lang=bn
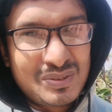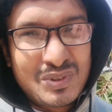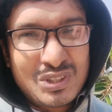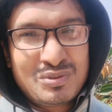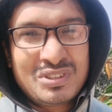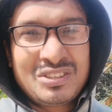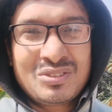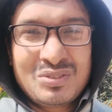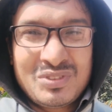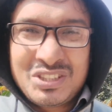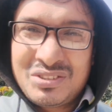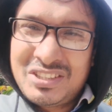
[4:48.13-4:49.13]
হবে পরবর্তী কোনো
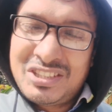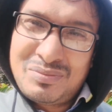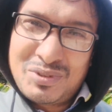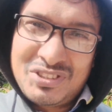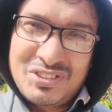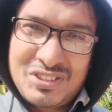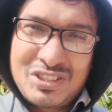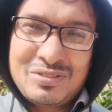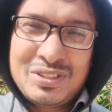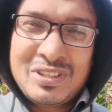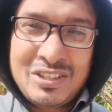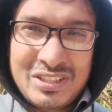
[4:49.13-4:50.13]
ভিডিওতে সে পর্যন্ত
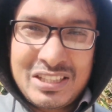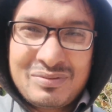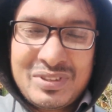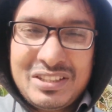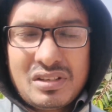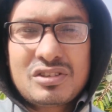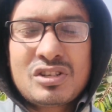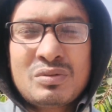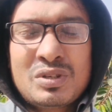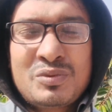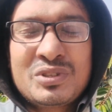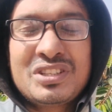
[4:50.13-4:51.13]
সবাই ভালো থাকবেন
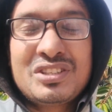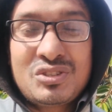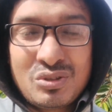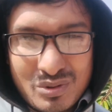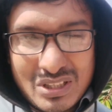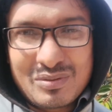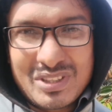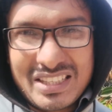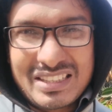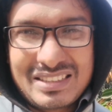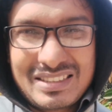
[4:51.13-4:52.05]
সবার প্রতি শুভকামনা